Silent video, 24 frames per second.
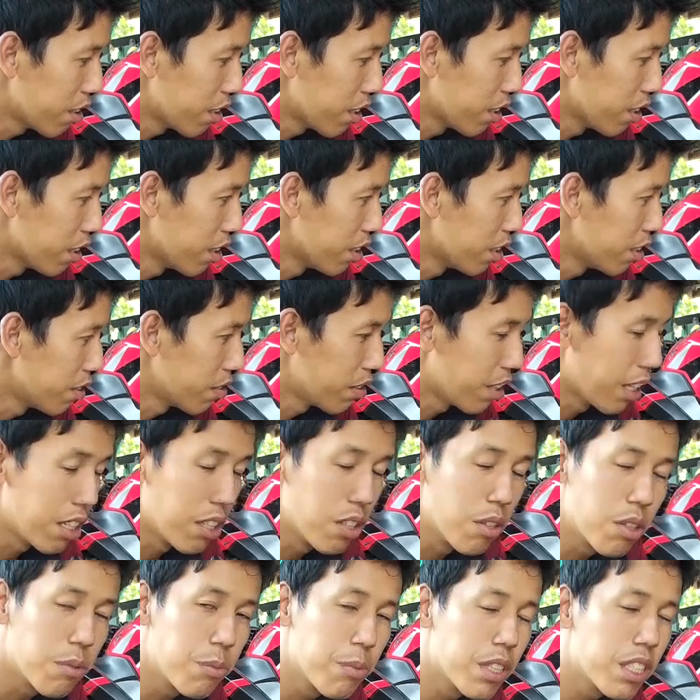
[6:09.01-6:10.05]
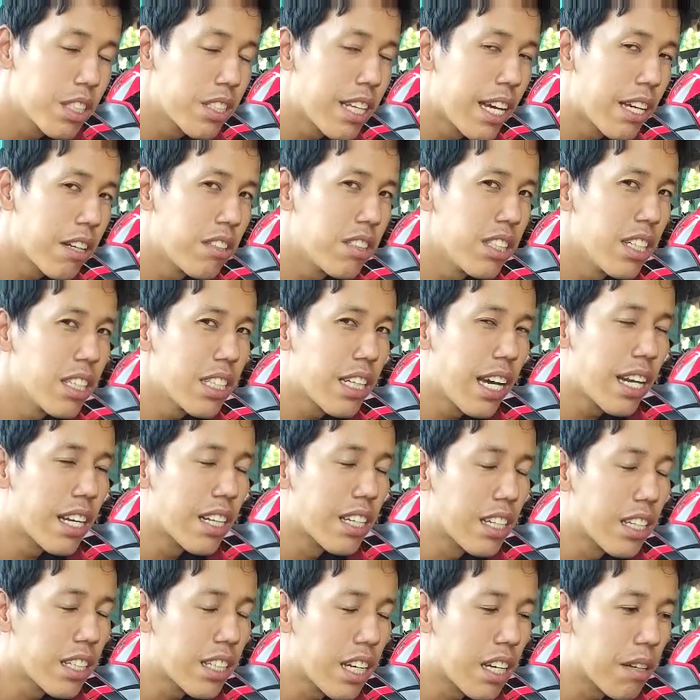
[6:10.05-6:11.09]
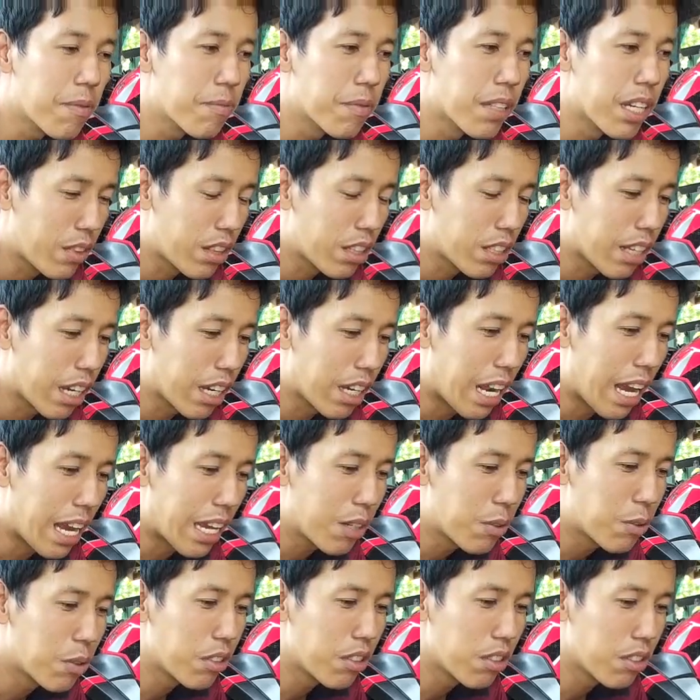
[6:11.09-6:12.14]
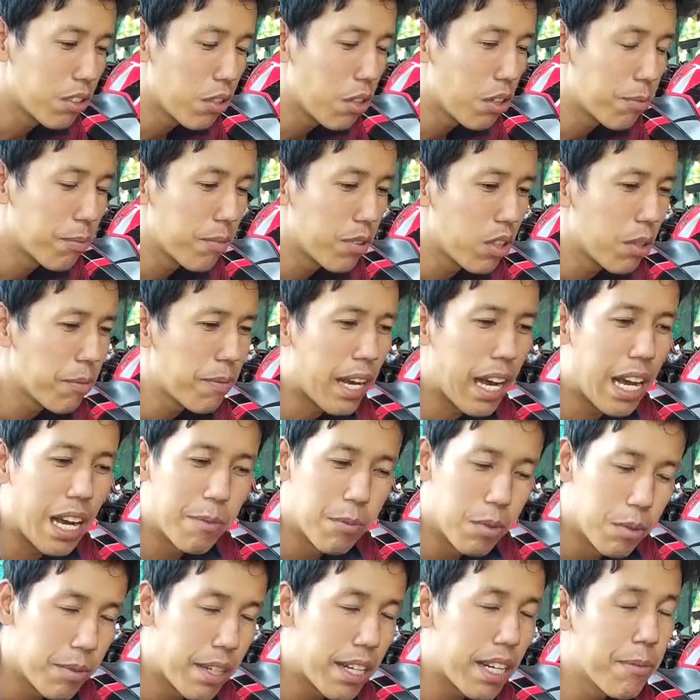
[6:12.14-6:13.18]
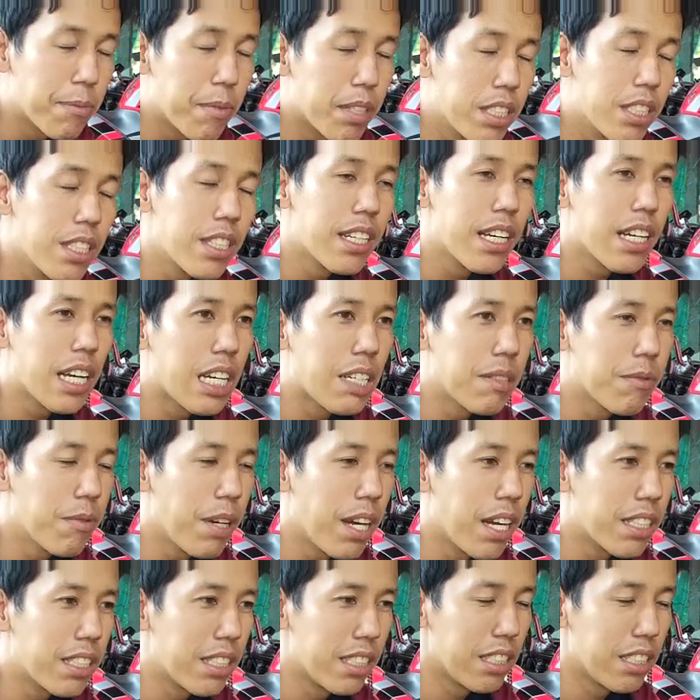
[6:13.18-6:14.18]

ก็ในรถมอเตอร์ไซค์ก็เช่นกันนะครับนะ อย่างหลายคนชอบชอบถาม ผมถามมาเยอะนะครับ ว่า